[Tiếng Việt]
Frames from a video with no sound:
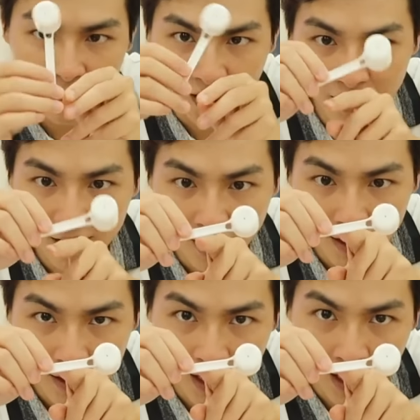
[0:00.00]
đó
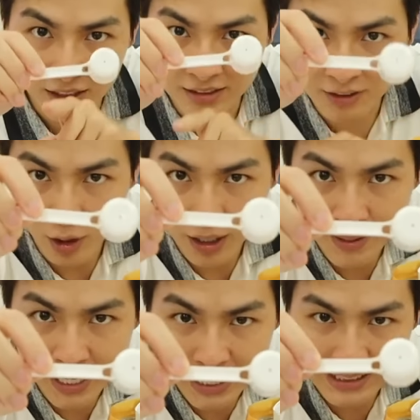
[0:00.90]
à, nhìn qua
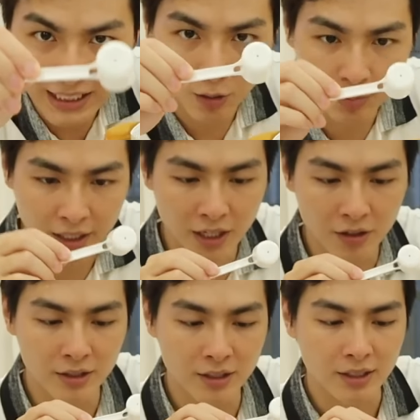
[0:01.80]
camera thì sẽ không thấy đâu